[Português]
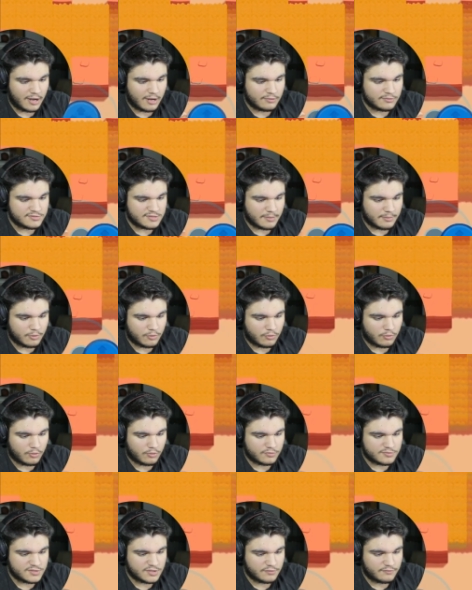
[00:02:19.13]
Ela não sabe.
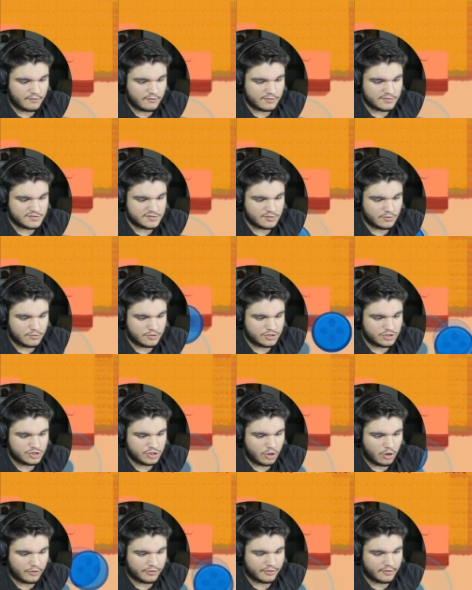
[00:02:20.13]
Eu consigo ver você, seu
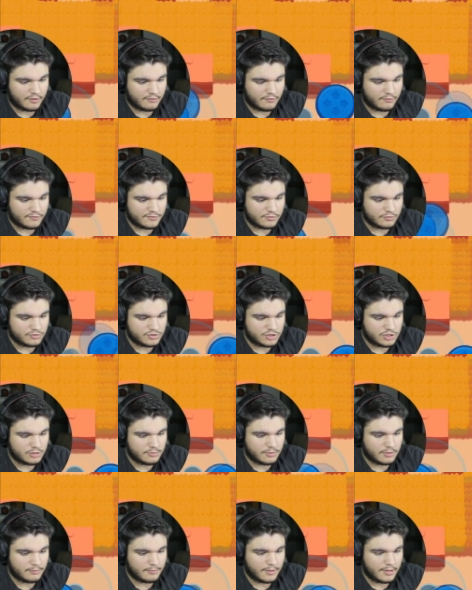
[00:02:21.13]
idiota. Vamos fazer um
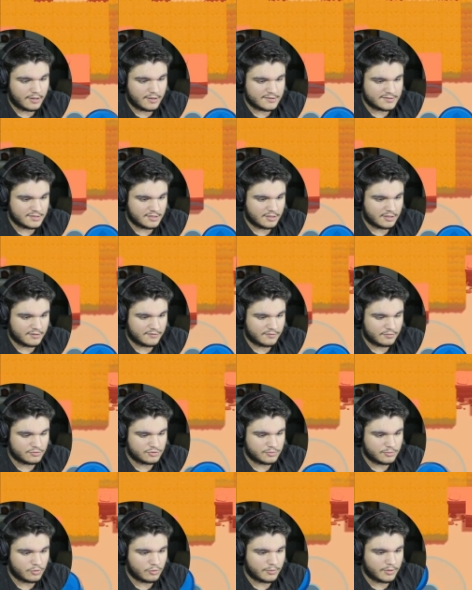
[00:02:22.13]
time. Beleza, ela quer fazer um
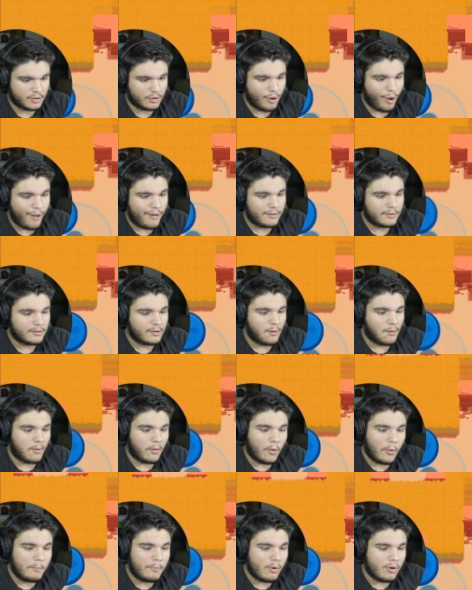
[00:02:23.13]
time comigo.
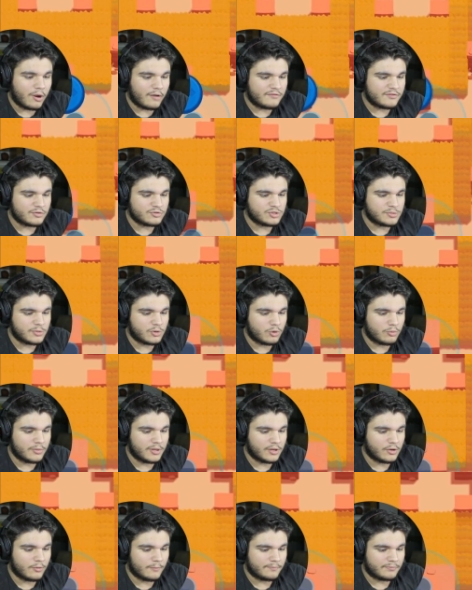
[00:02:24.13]
O Bu quer fazer um time
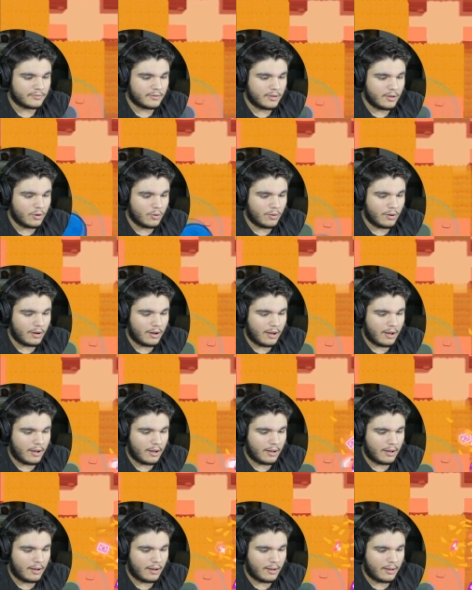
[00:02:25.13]
comigo. Eu,
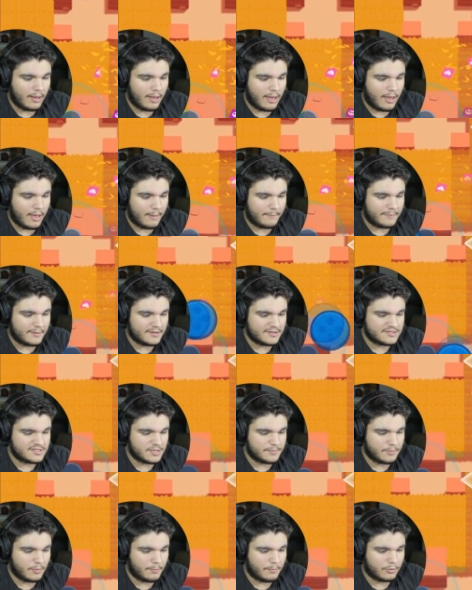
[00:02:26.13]
é, a
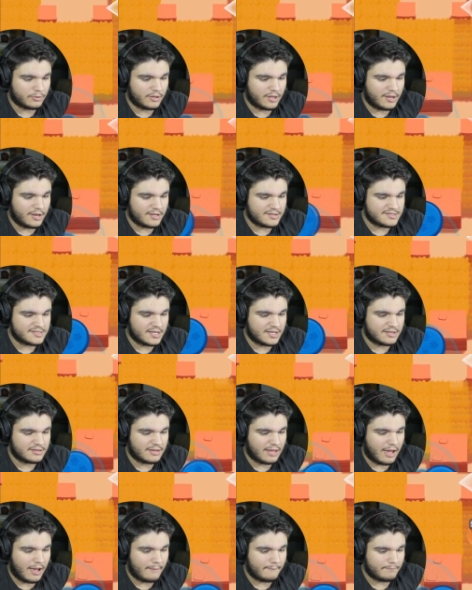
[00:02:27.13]
princípio, poderia
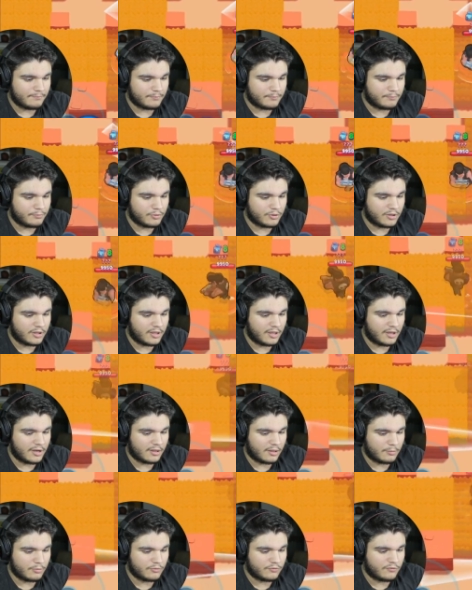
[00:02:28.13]
aceitar. Porque
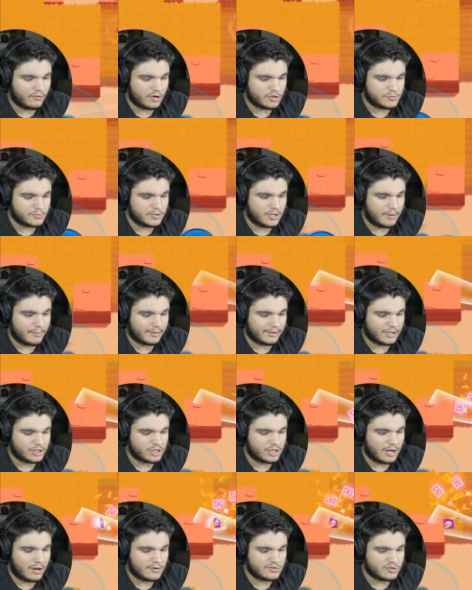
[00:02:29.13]
ele tá muito forte, poderia matar
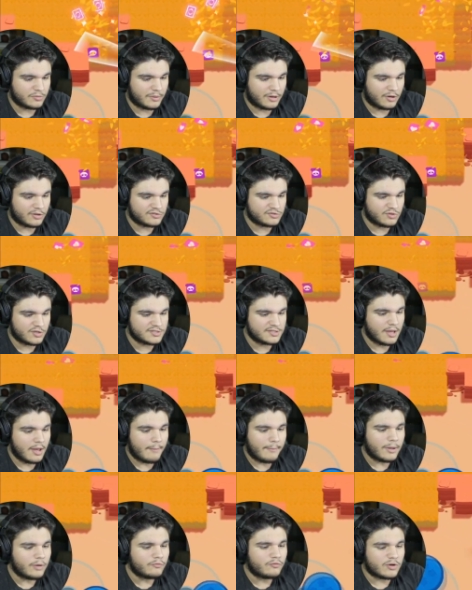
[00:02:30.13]
geral e sobrar nós dois.
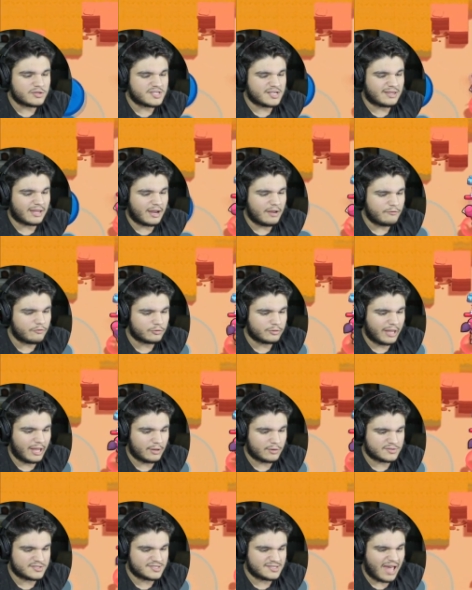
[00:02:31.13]
Mas não vou aceitar nem
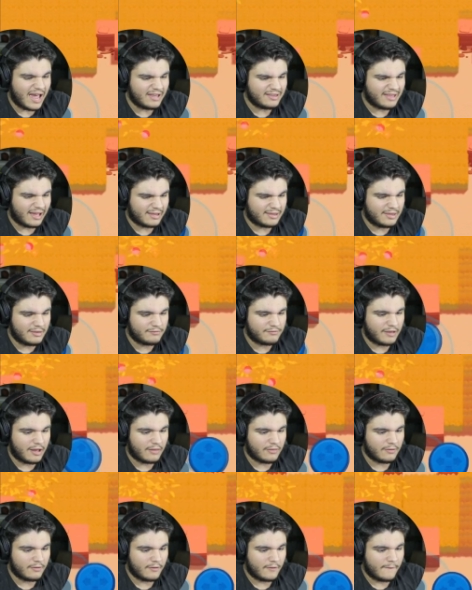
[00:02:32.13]
fudendo. Sai daqui,
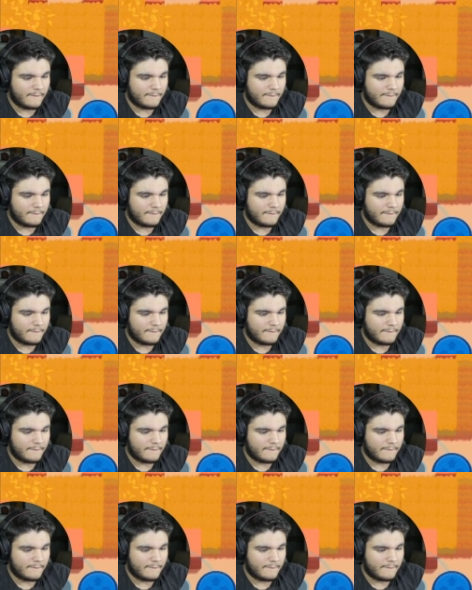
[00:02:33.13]
viado.